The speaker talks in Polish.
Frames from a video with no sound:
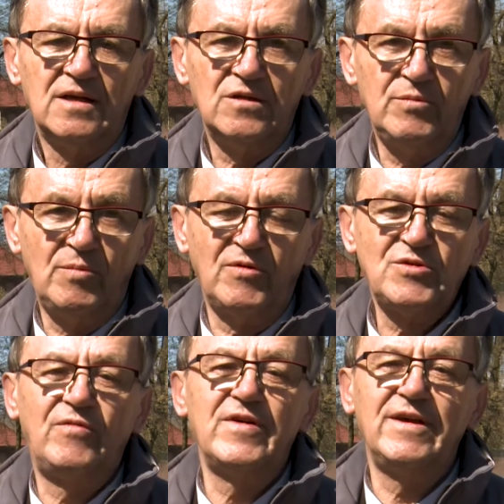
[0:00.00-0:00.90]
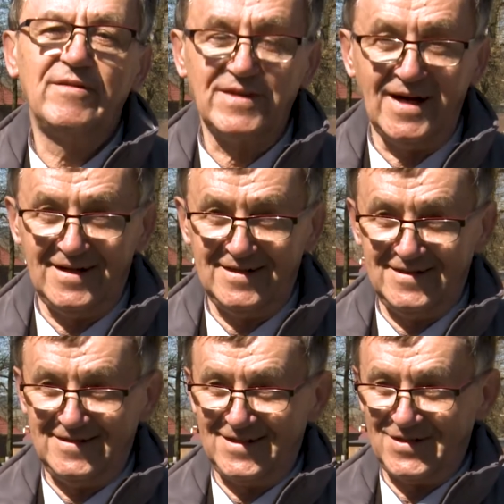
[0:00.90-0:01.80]
no bym powiedział, wyrywna, e,
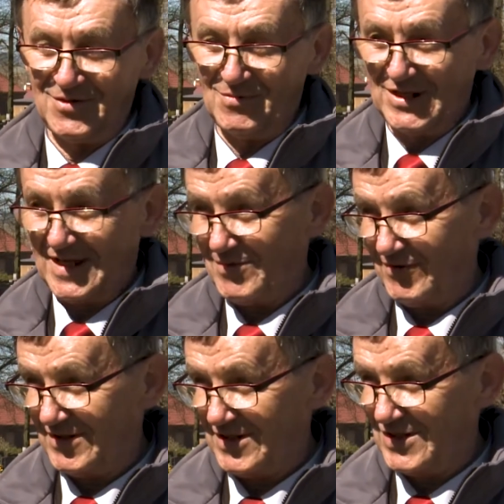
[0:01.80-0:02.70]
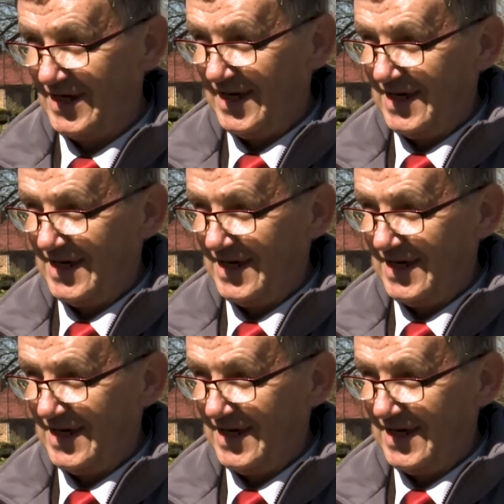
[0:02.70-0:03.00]
jeśli to można tak powiedzieć,